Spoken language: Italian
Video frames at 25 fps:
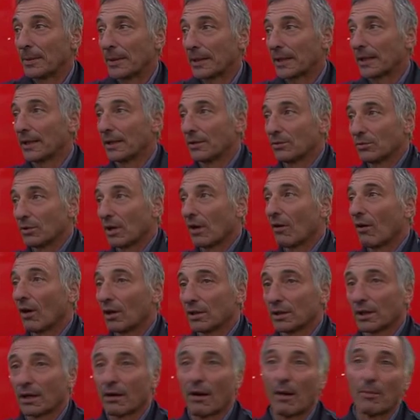perché una
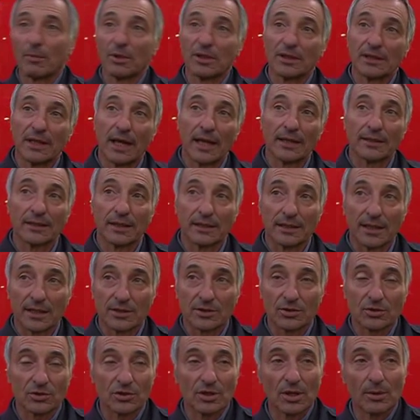volta eravamo in tanti,
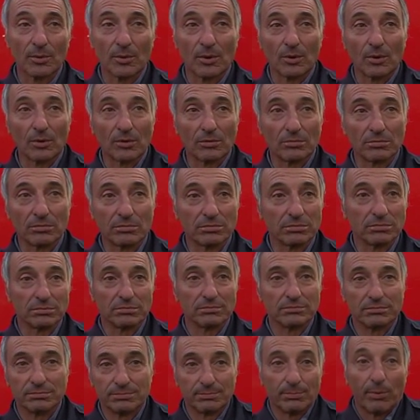adesso siamo
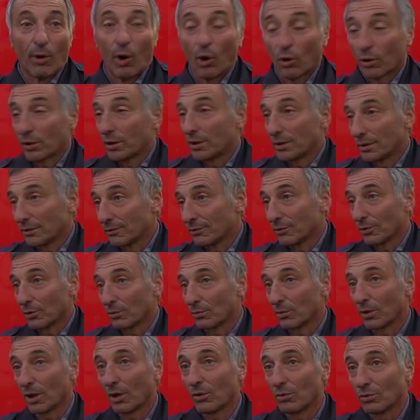pochi in
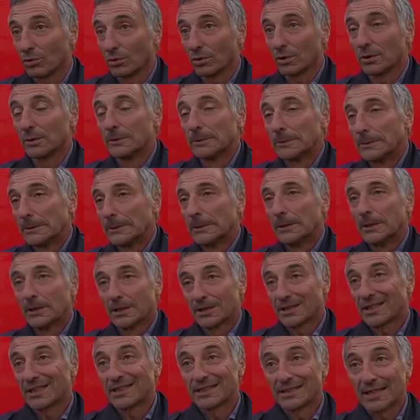Formula 1.
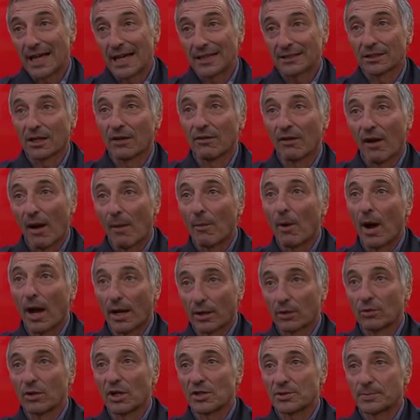Senz'altro avevamo
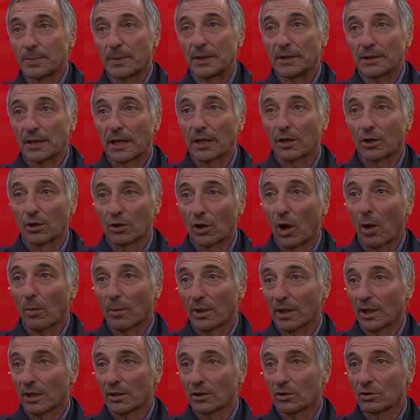anche una spinta
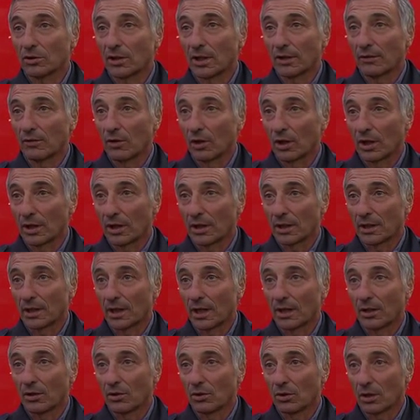economica notevole,
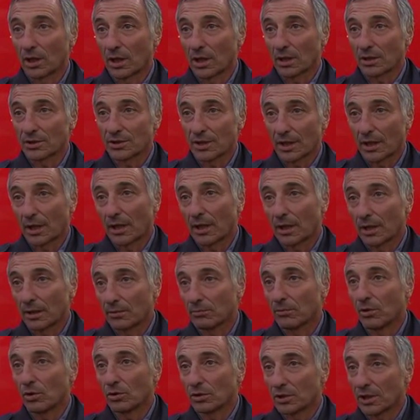allora c'era
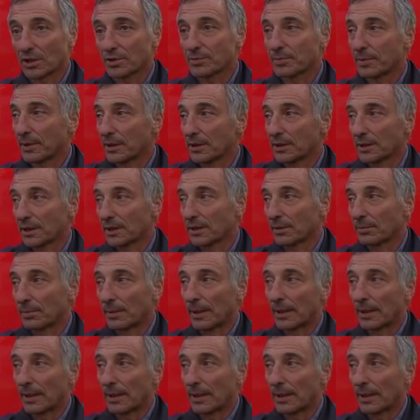molta spinta da